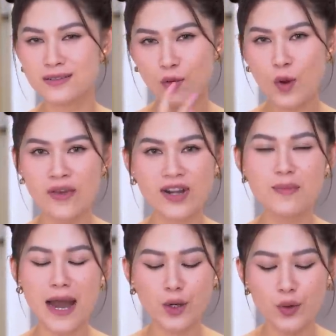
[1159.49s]
khoe với các
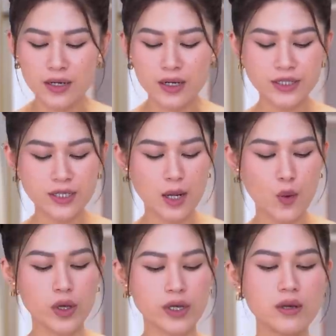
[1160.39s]
bạn luôn. Đó chính là
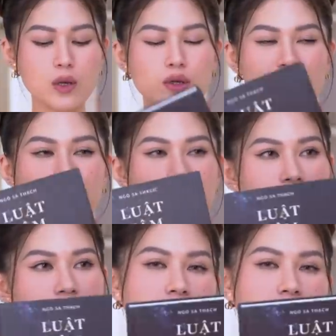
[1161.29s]
quyển Luật Tâm Thức.